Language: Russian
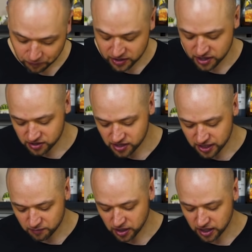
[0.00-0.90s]
Здесь,
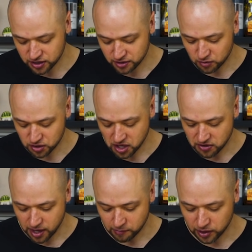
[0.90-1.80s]
кстати, мне кажется, можно
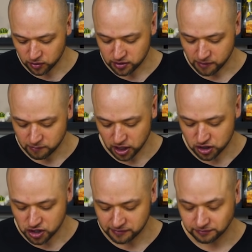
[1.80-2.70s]
наоборот.
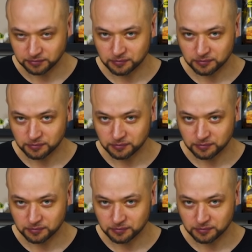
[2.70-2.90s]
Меньше